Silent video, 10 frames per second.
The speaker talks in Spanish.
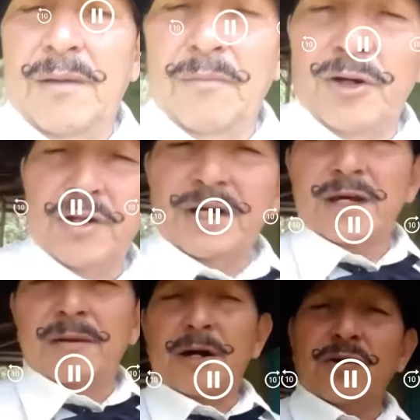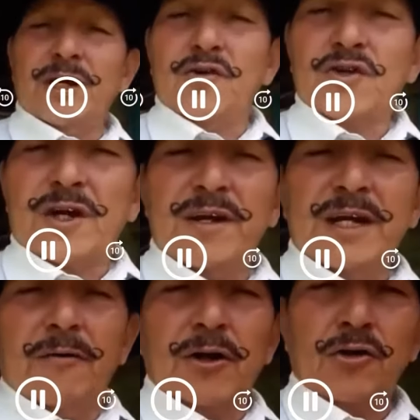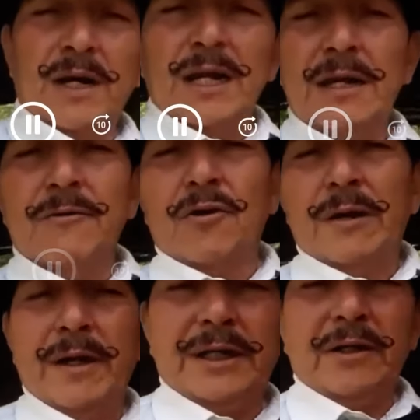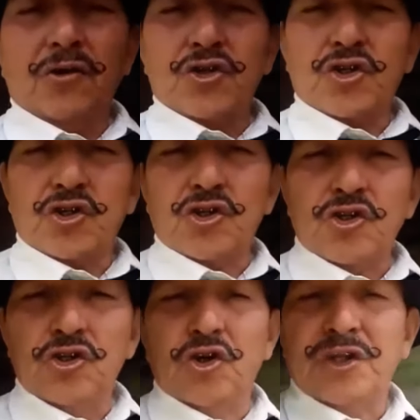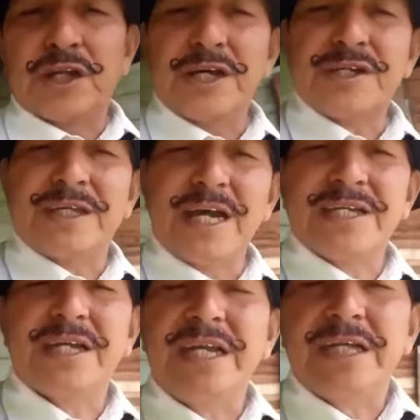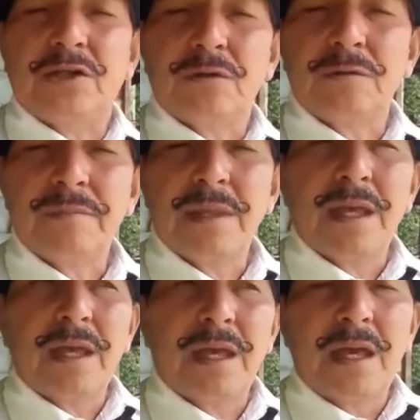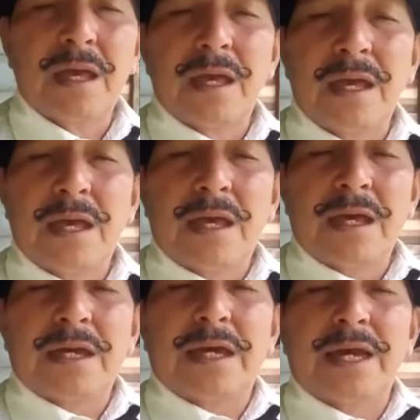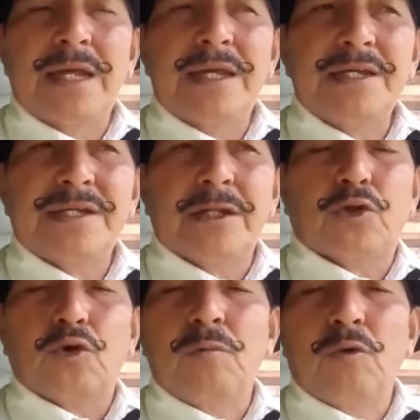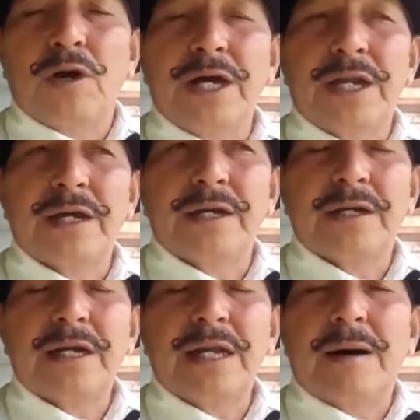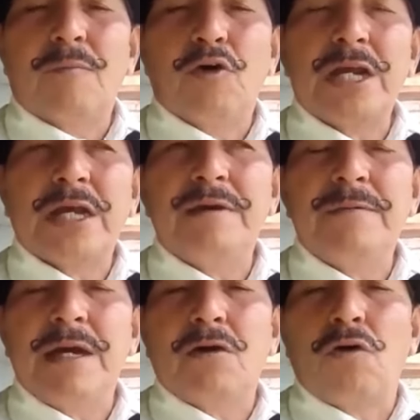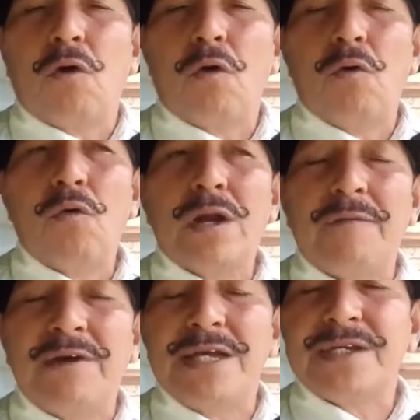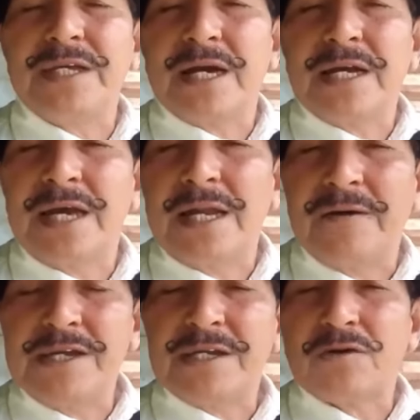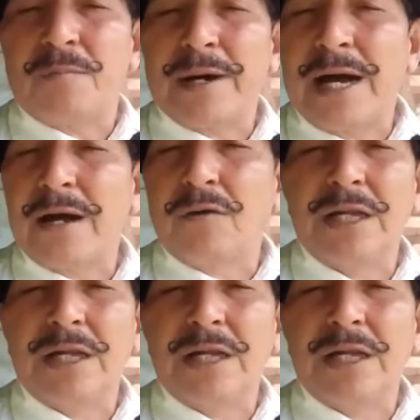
Buenos días hermanos de Costa Rica. Voy a tomar el libro Levéticos donde está escrito que le dice tu mujer, la mujer que vive con una bestia, que la bestia es comparada con el